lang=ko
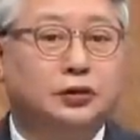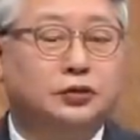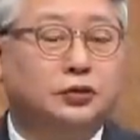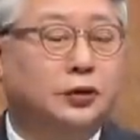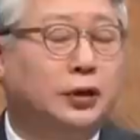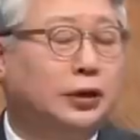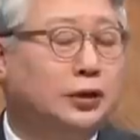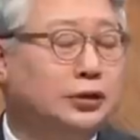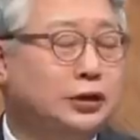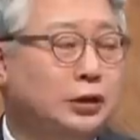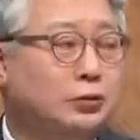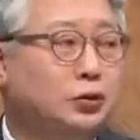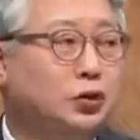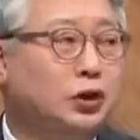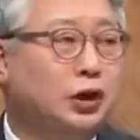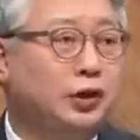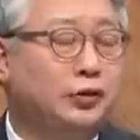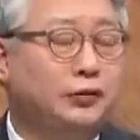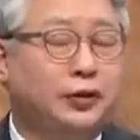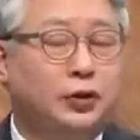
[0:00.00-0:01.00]
중간에 잘못
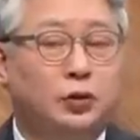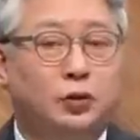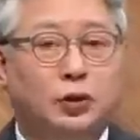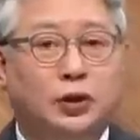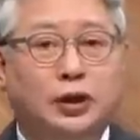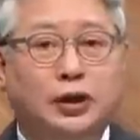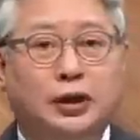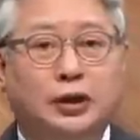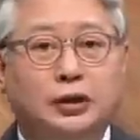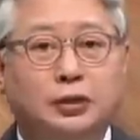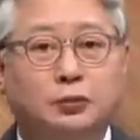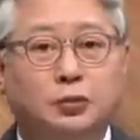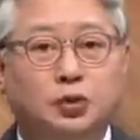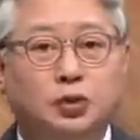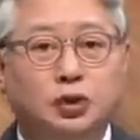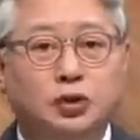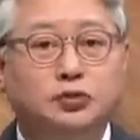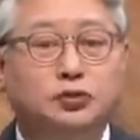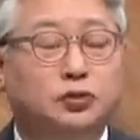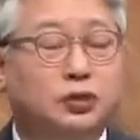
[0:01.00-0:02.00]
내리면 호랑이한테
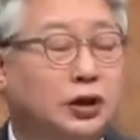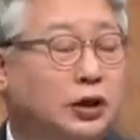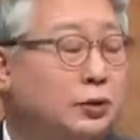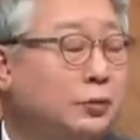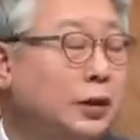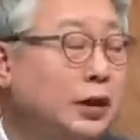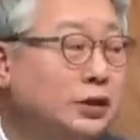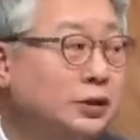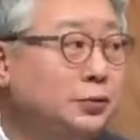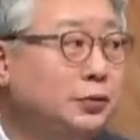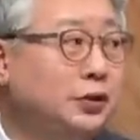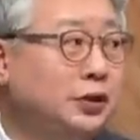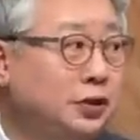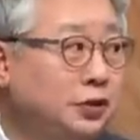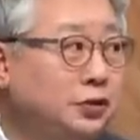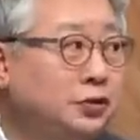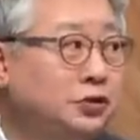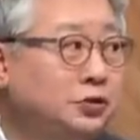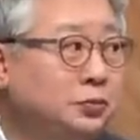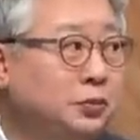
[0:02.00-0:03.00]
물려준다는 말씀을
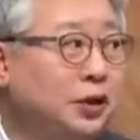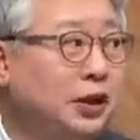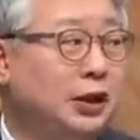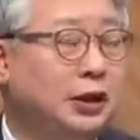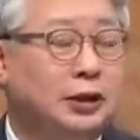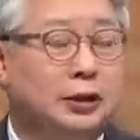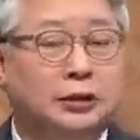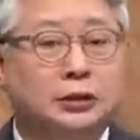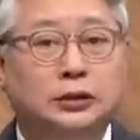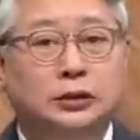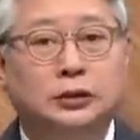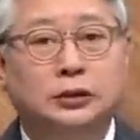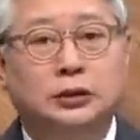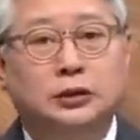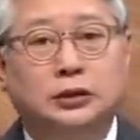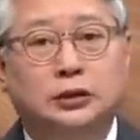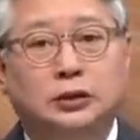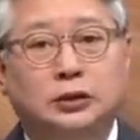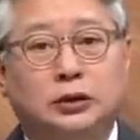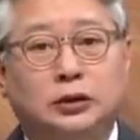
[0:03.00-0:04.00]
드렸습니다. 예.
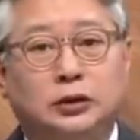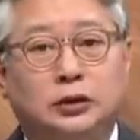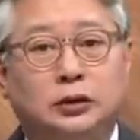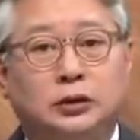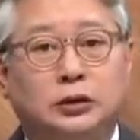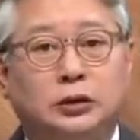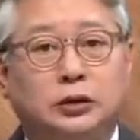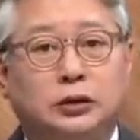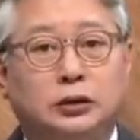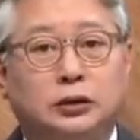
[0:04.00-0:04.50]
어,